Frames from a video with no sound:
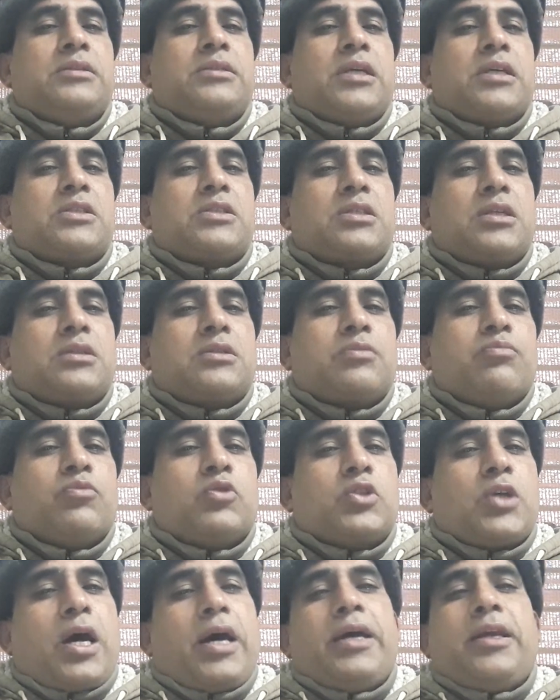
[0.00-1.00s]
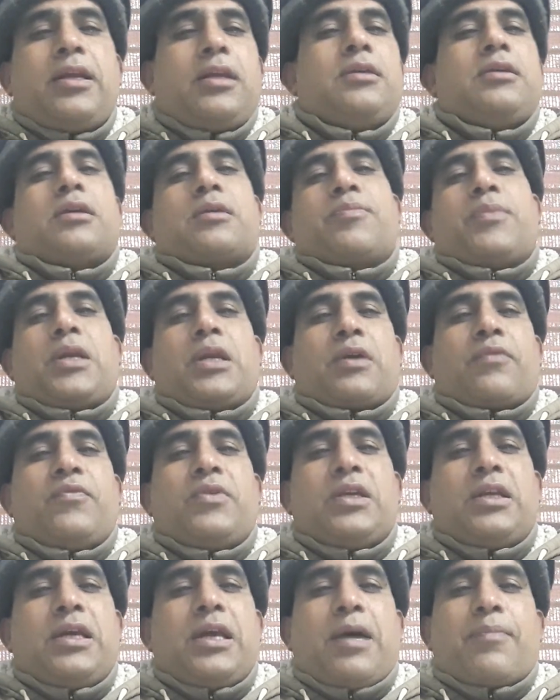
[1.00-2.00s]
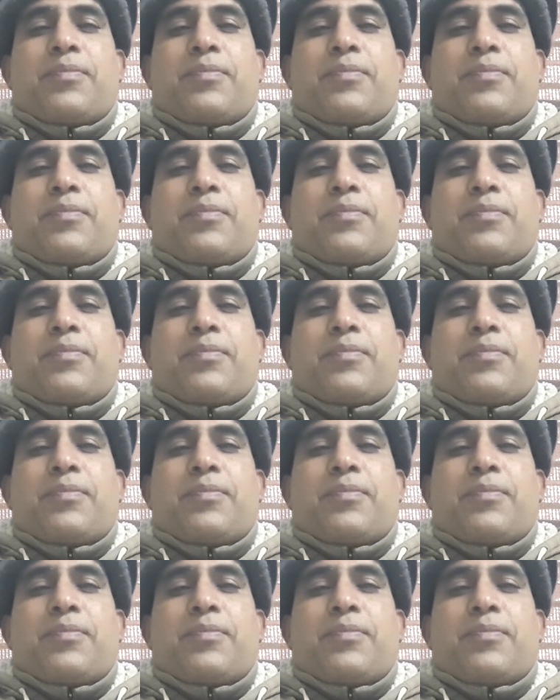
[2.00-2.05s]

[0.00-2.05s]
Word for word: जस्टिस मुजाहिर अली अकबर नकवी ने